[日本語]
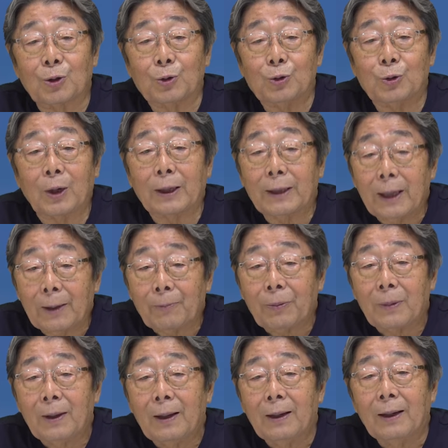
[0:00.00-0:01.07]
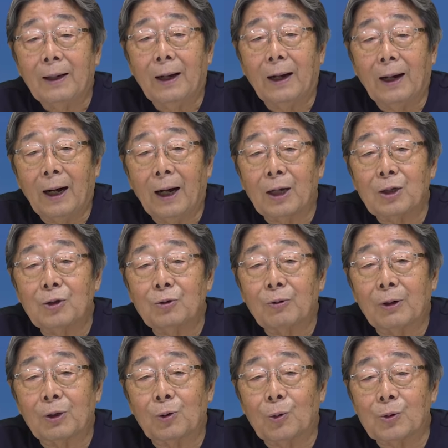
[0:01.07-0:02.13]
というかね、ああいう
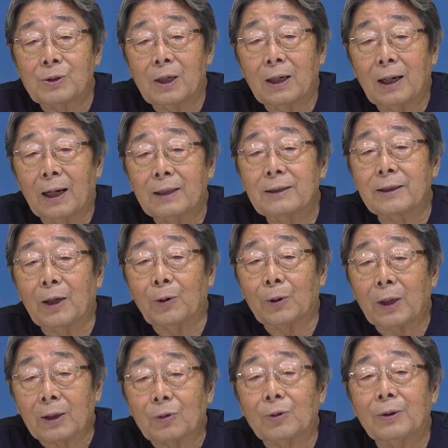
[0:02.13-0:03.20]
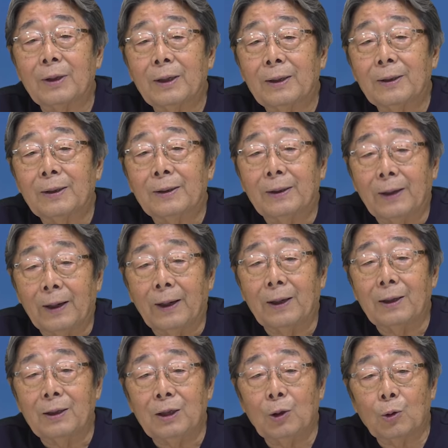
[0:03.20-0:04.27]
のは当然あったよなと。
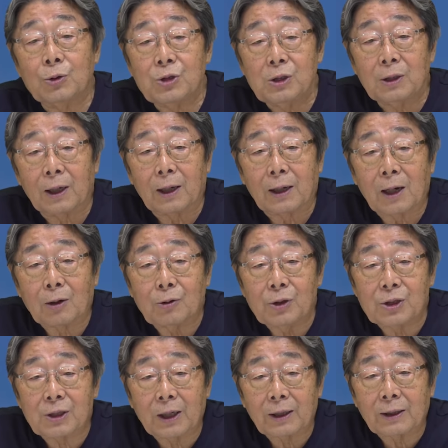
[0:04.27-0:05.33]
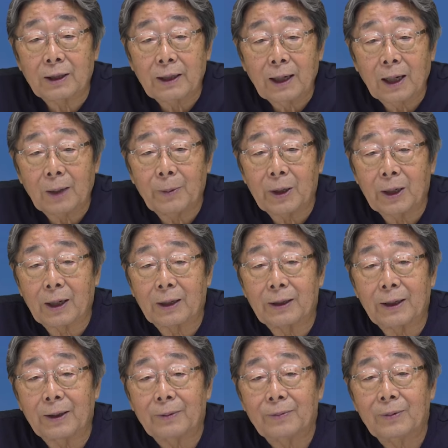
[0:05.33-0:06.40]
えー、日本人だけ隔離されてねアメリカ
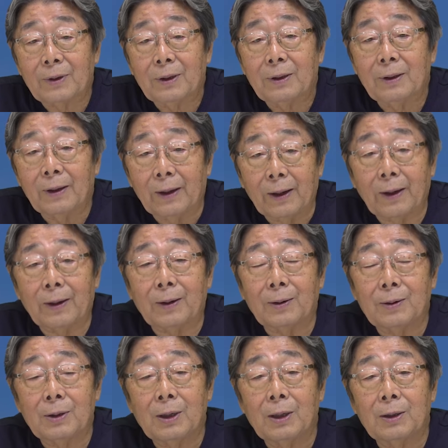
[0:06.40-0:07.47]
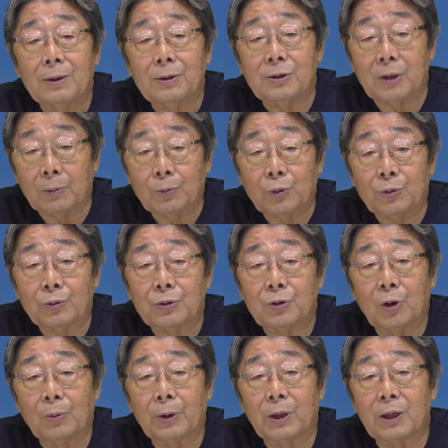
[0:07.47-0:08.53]
で、えー、全部
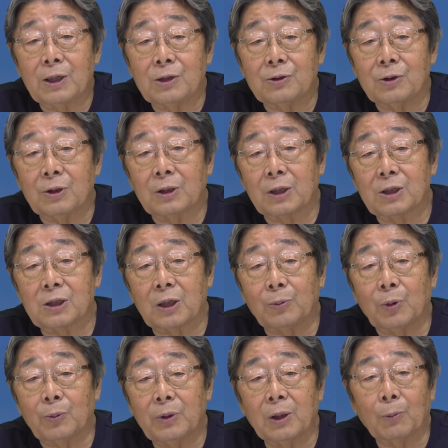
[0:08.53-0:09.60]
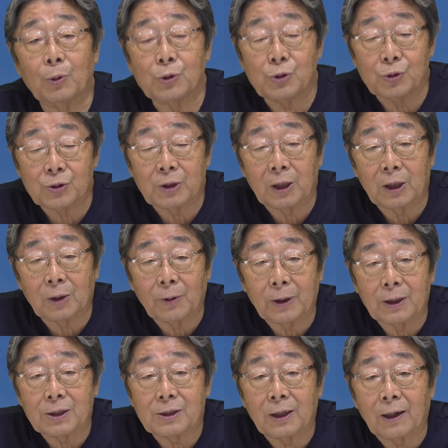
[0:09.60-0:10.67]
それまで築いた資産もみんな没収されたわ
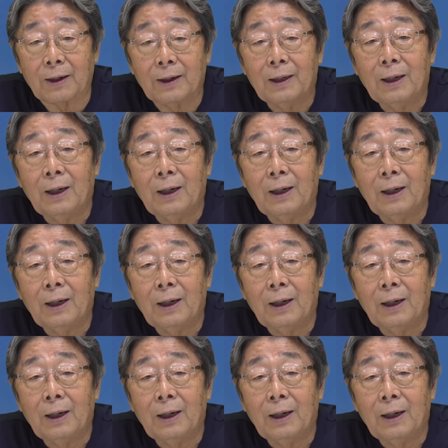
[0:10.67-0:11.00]
けですから。